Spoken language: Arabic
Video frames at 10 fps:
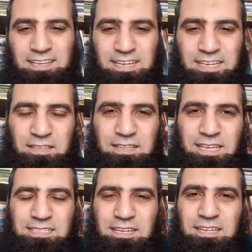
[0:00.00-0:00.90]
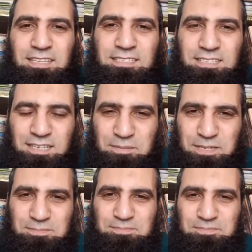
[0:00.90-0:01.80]
لكن صليت ازاي
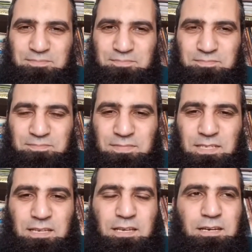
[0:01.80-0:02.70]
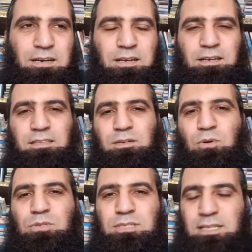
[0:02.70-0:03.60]
بقى قرأت
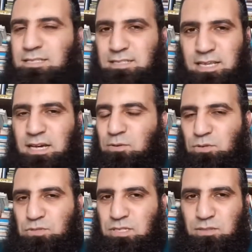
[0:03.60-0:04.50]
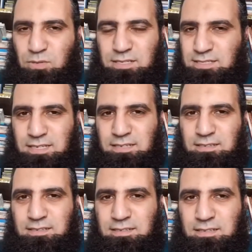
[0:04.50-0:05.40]
الجزء ده ازاي او الجزئين دول ازاي
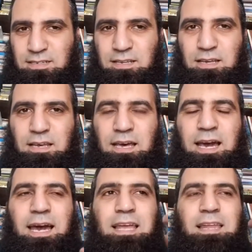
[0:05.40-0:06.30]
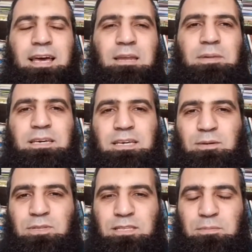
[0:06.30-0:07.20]
حال قلبك ايه
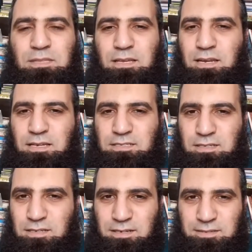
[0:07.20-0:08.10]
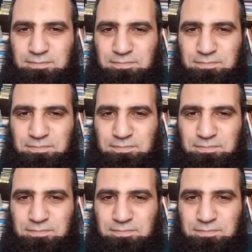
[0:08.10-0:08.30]
وانت بتطلع الصدقة